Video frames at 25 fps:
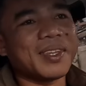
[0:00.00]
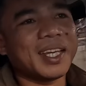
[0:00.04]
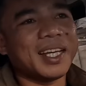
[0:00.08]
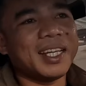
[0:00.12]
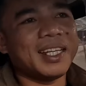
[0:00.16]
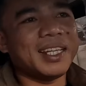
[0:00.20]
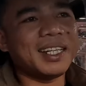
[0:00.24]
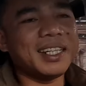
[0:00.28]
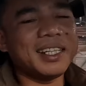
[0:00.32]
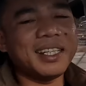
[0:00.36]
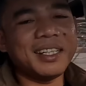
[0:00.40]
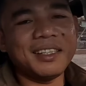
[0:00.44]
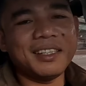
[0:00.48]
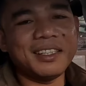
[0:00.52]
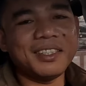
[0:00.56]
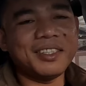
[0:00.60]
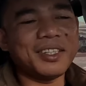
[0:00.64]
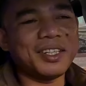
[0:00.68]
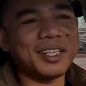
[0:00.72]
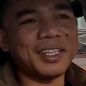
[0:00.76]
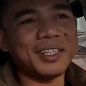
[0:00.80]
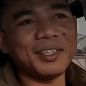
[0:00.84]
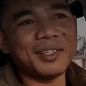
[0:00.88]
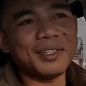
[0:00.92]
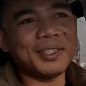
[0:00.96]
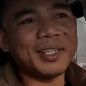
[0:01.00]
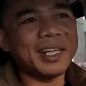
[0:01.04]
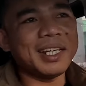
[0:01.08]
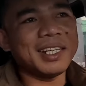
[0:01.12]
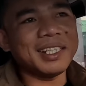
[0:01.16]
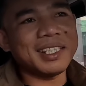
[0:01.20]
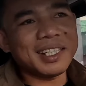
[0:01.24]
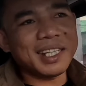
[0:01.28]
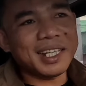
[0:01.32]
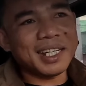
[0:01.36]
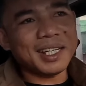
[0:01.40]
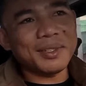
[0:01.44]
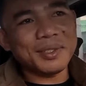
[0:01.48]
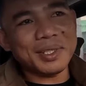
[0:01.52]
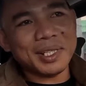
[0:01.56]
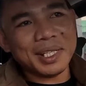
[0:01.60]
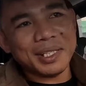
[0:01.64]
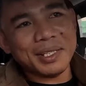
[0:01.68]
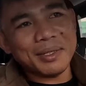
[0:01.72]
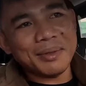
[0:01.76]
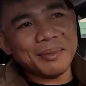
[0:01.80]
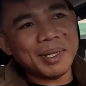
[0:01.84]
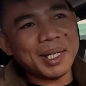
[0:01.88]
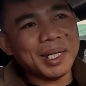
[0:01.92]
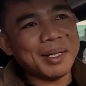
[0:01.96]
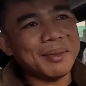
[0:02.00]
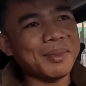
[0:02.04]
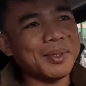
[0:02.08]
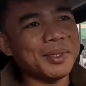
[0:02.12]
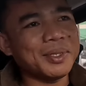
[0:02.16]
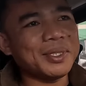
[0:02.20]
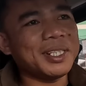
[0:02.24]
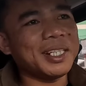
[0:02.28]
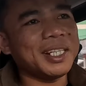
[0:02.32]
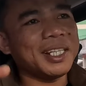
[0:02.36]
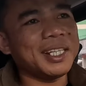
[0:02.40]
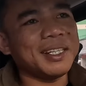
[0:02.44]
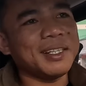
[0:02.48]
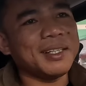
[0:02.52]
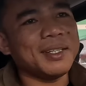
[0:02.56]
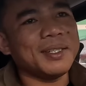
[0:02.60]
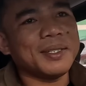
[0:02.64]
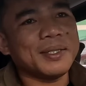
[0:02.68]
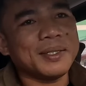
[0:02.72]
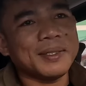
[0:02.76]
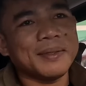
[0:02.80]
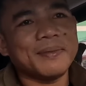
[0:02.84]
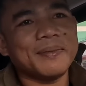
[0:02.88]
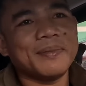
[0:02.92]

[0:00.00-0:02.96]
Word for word: kanya-kanyang distrito yan shout out sa inyo mga bossing no